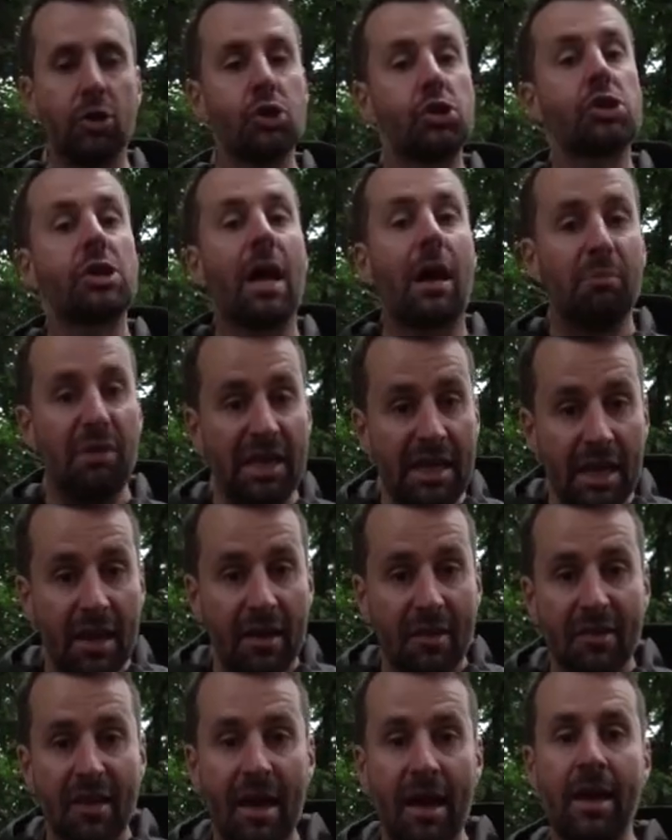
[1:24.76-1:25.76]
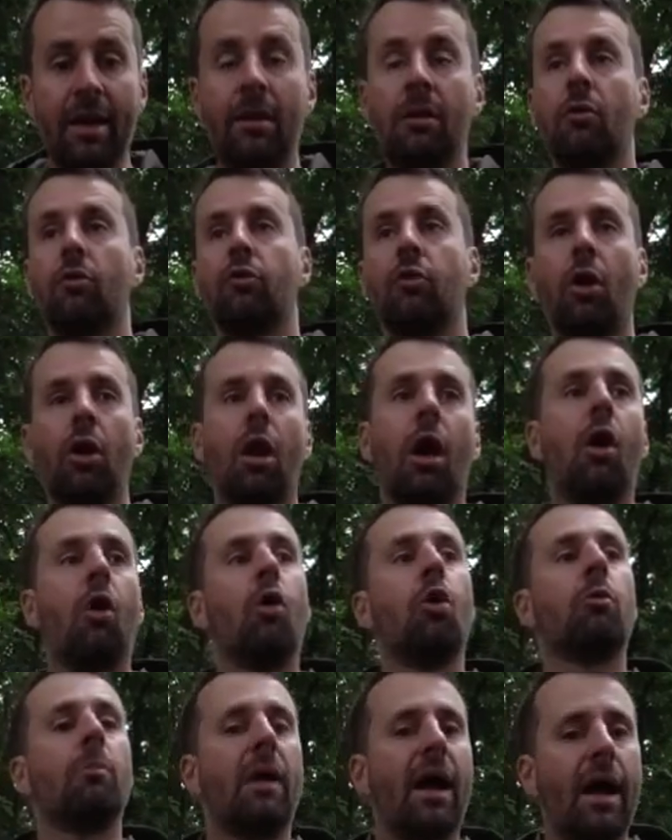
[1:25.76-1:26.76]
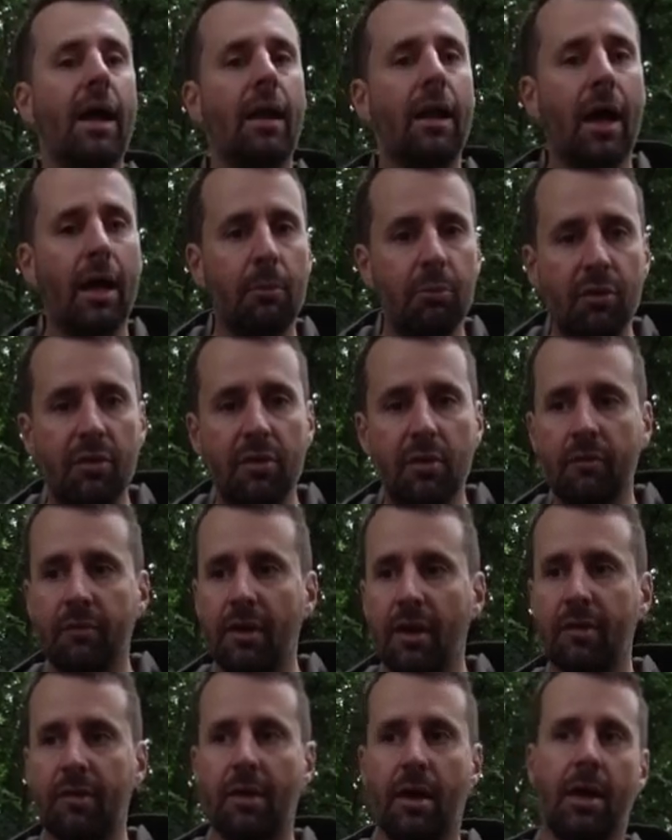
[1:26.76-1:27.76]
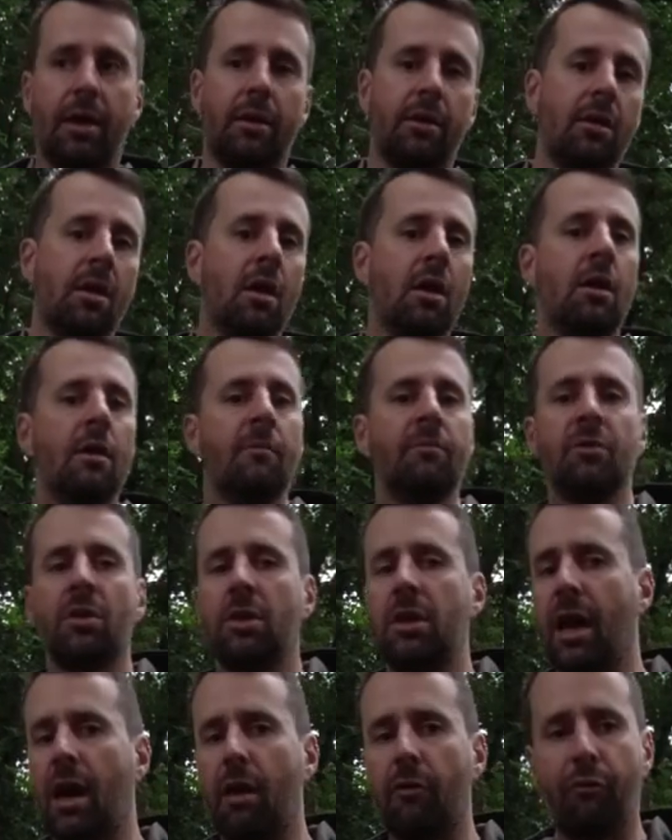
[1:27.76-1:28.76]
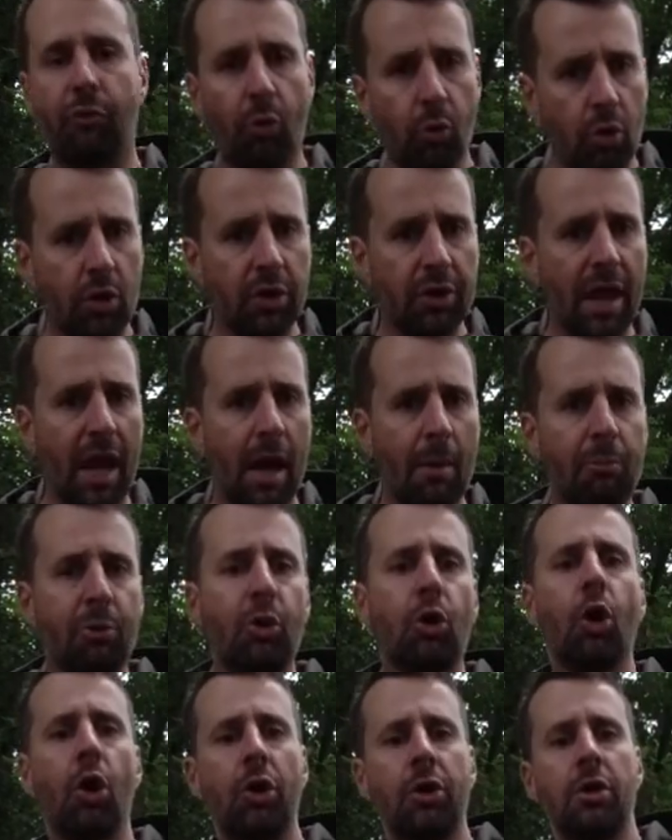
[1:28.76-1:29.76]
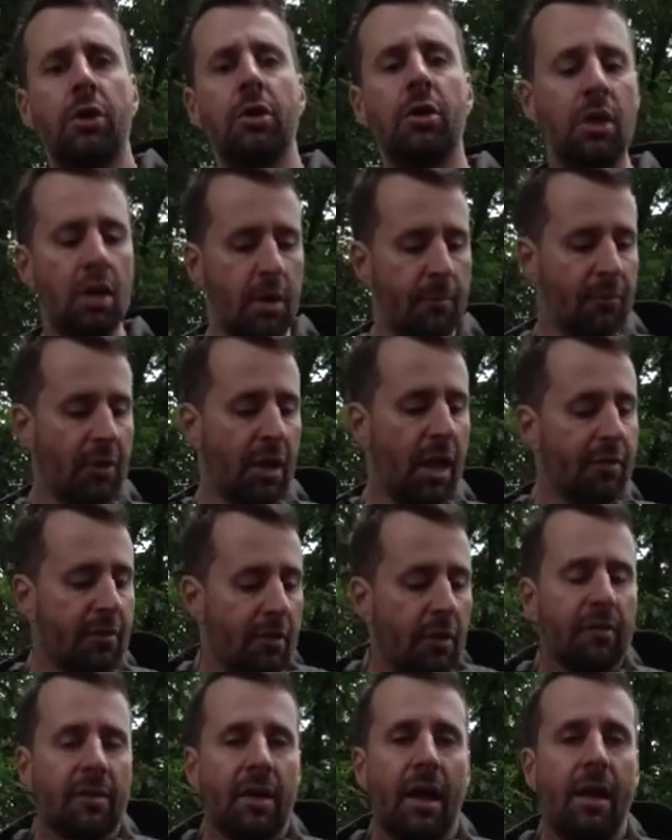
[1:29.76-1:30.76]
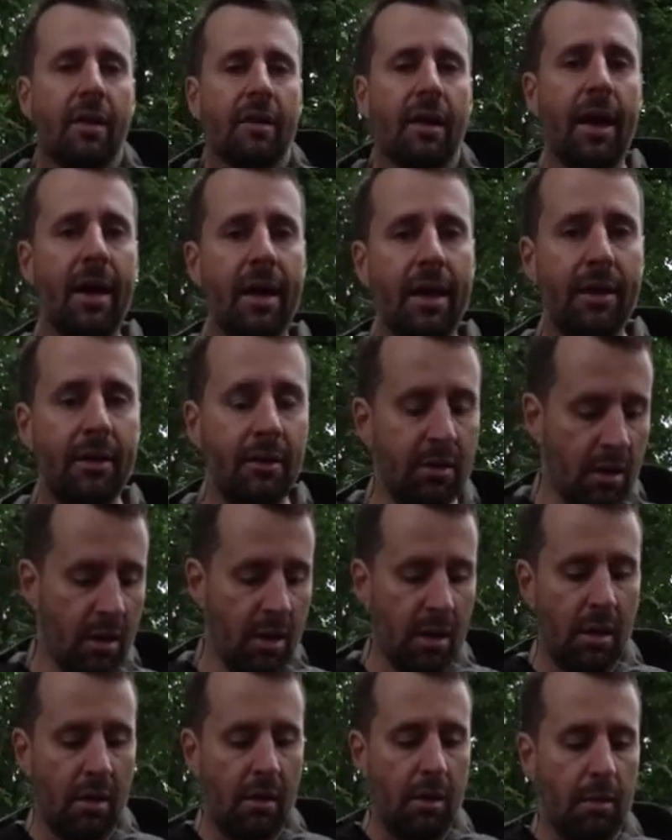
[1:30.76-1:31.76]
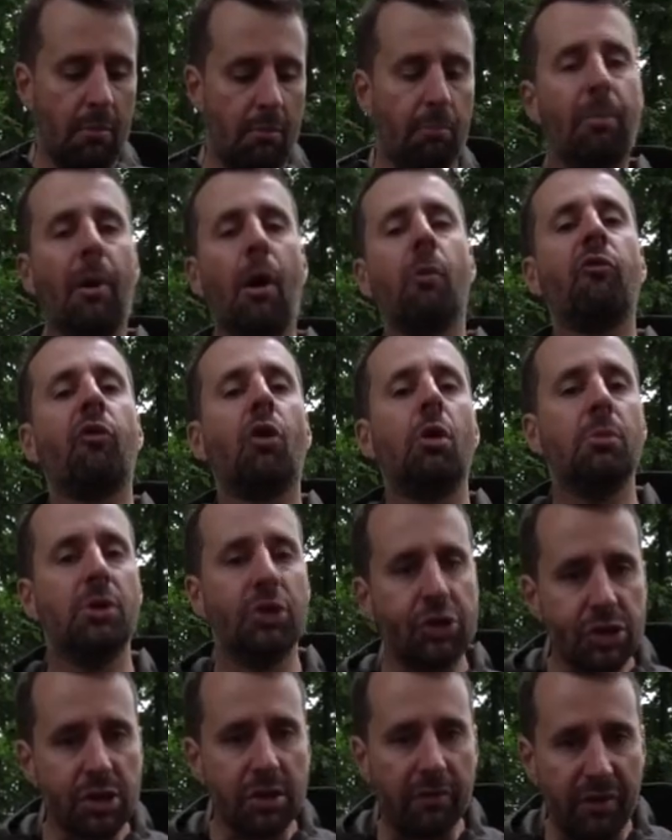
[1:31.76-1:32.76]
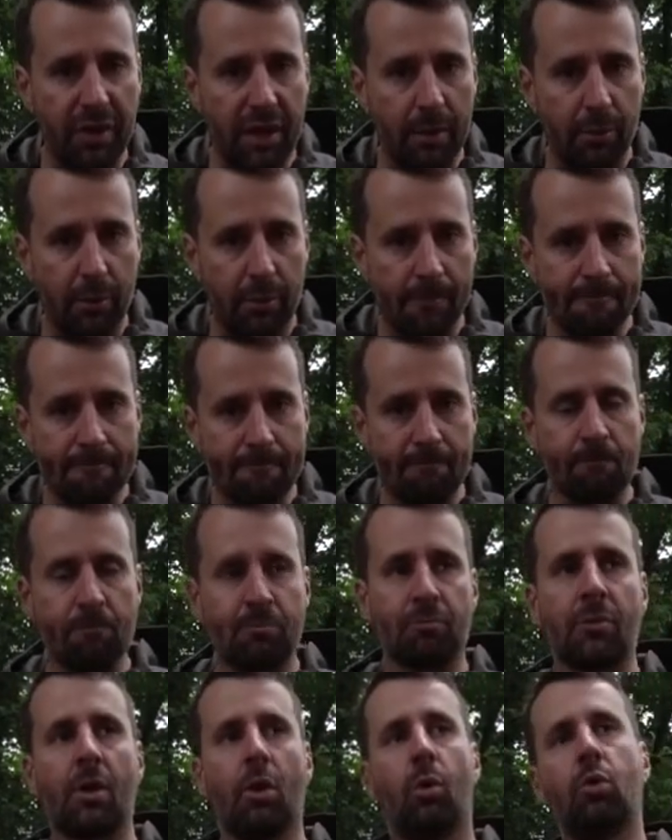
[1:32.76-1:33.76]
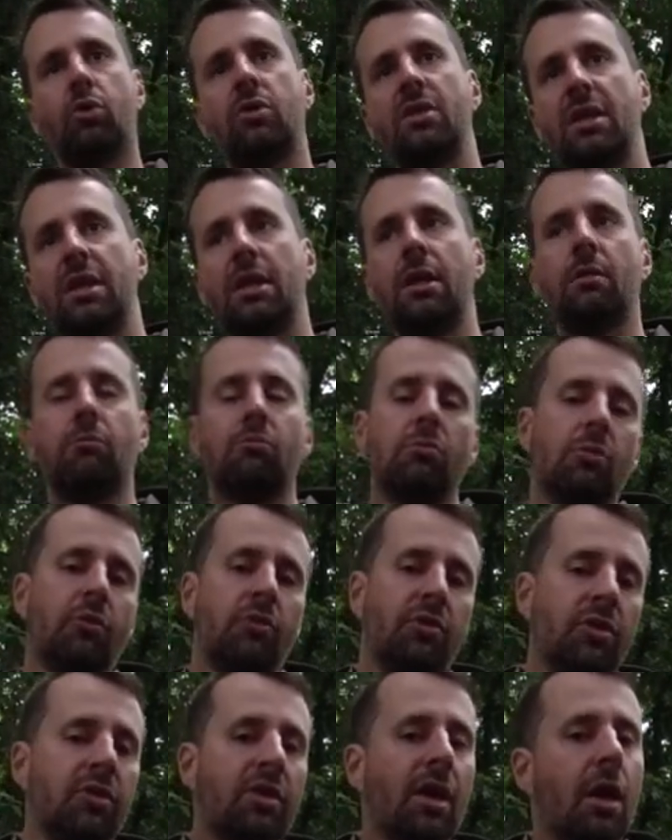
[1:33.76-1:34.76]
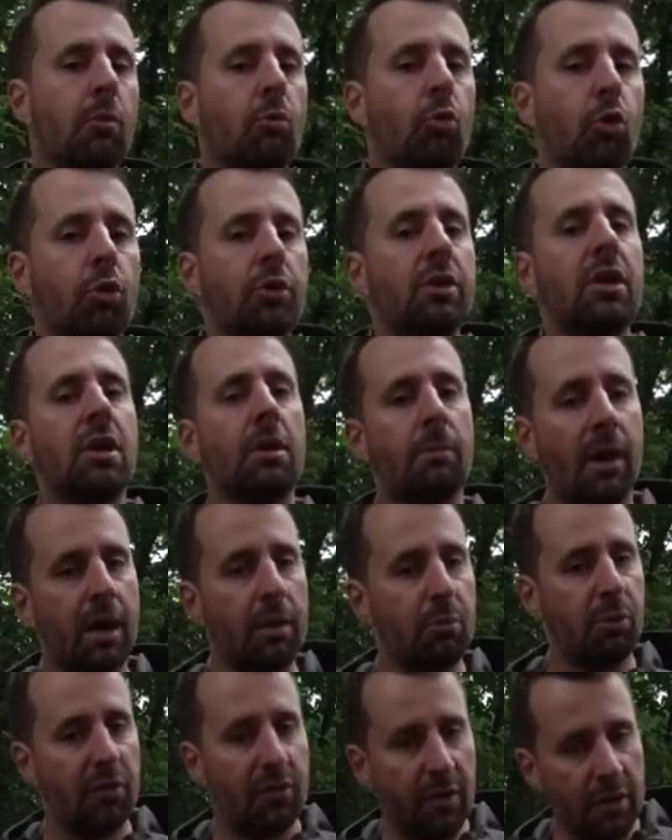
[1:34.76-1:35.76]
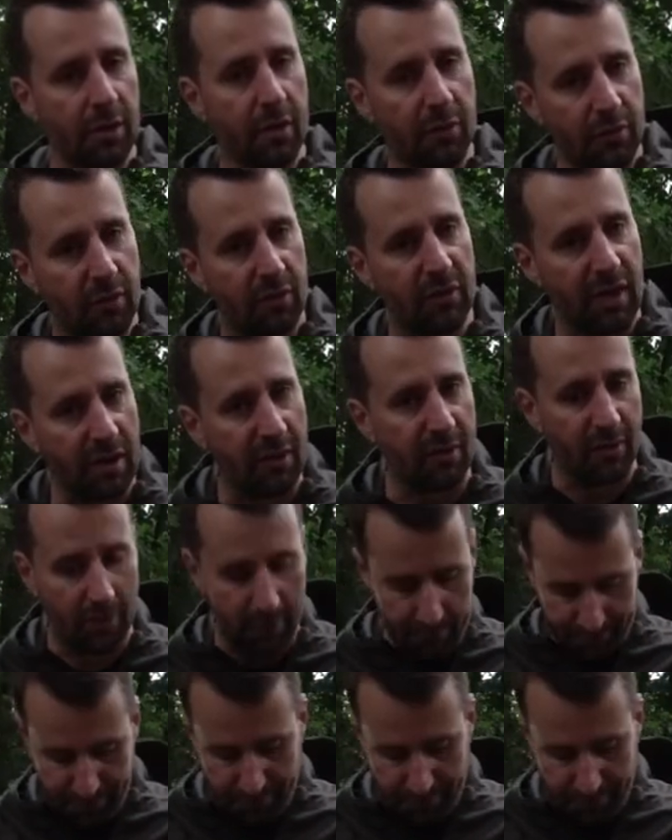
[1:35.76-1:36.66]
stabiler sein, soll auch mal ein bisschen was an ja, Funken abkönnen, es ist halt ein Baumwollmischgewebe und die sind ja im Grunde immer ein bisschen resistenter.